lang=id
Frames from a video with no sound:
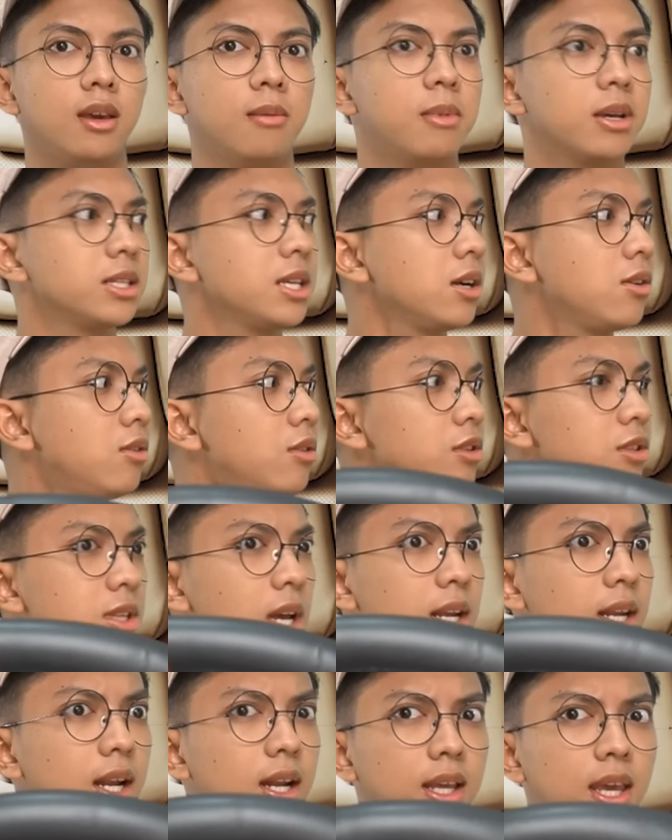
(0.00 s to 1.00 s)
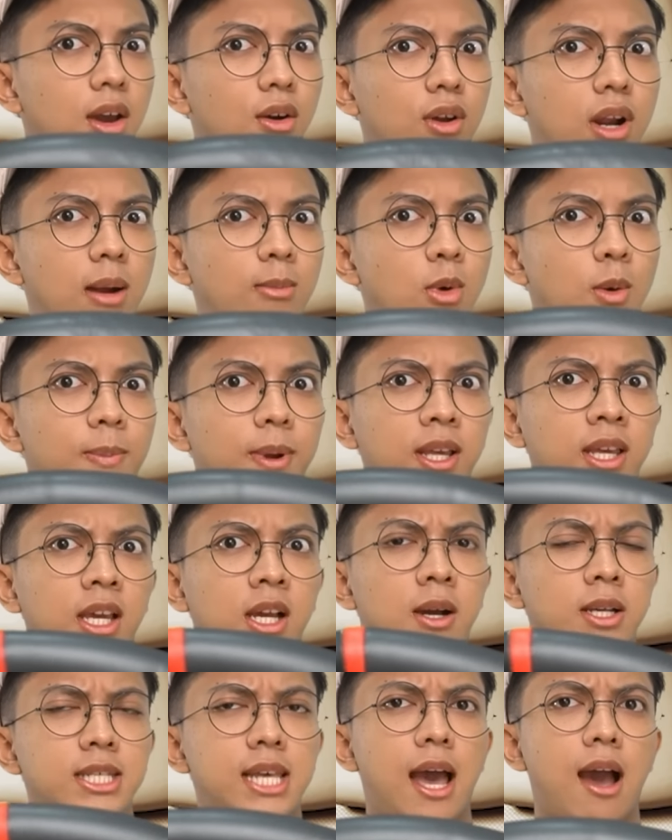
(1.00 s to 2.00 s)
Ya masa aku harus dandan kayak orang mau pergi
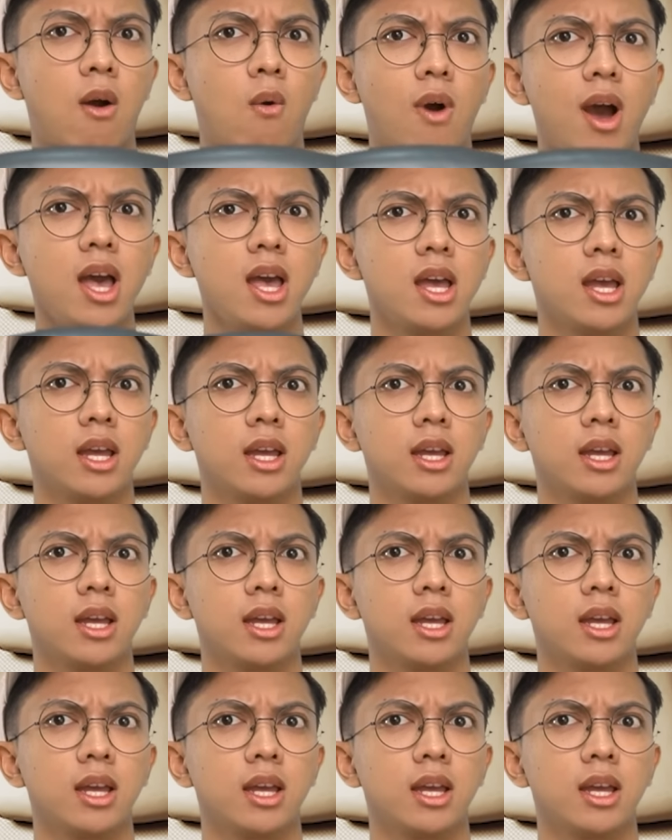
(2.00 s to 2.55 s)
ke sawah?